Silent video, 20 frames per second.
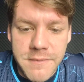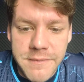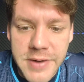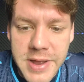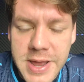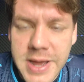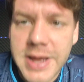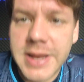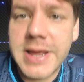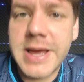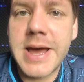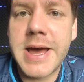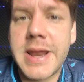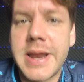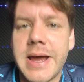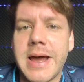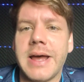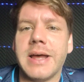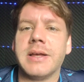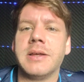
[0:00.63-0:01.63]
Fala
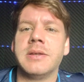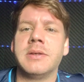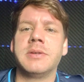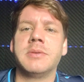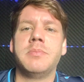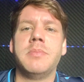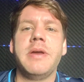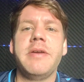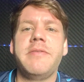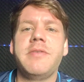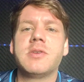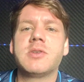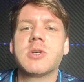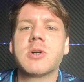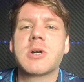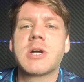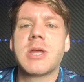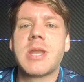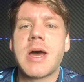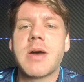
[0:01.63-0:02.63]
galera, bem-vindos
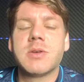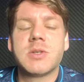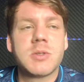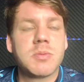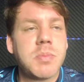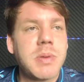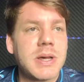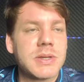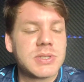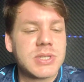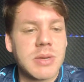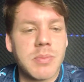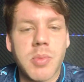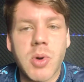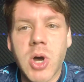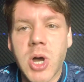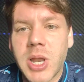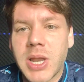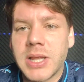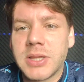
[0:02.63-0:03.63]
ao canal Espaço da
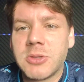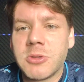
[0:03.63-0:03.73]
Bola.